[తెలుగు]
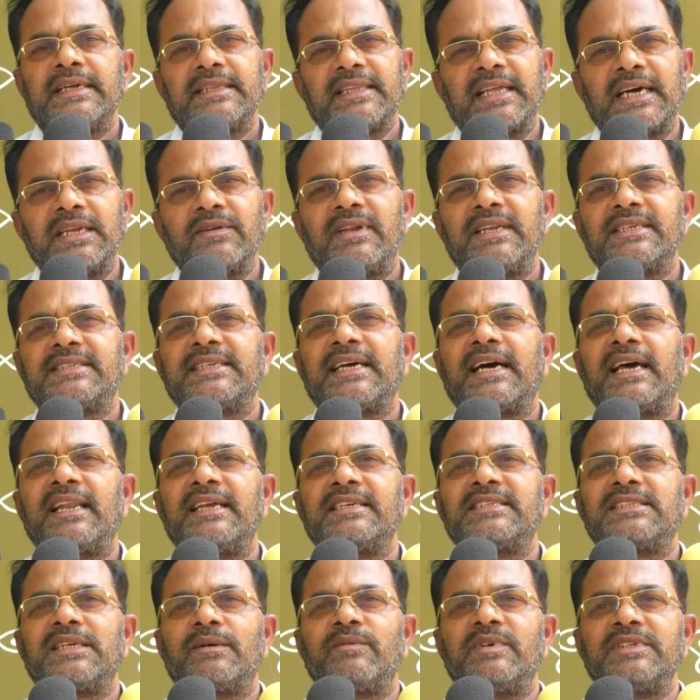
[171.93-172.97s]
దానివల్ల చాలా
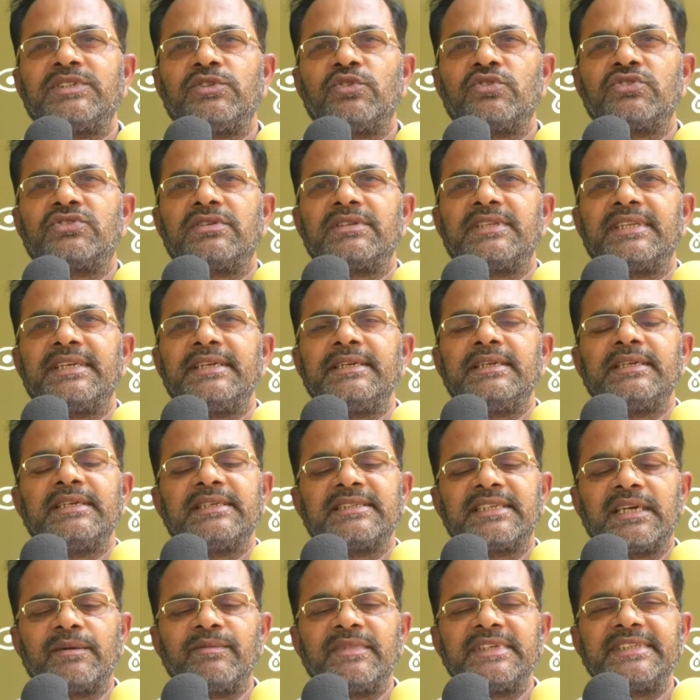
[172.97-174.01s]
సమస్య వస్తుంది
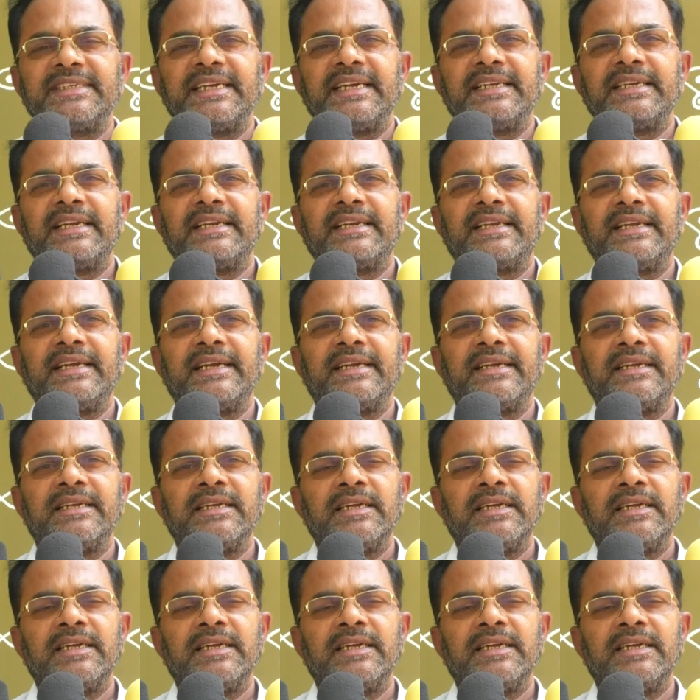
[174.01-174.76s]
సమస్య ఏంటంటే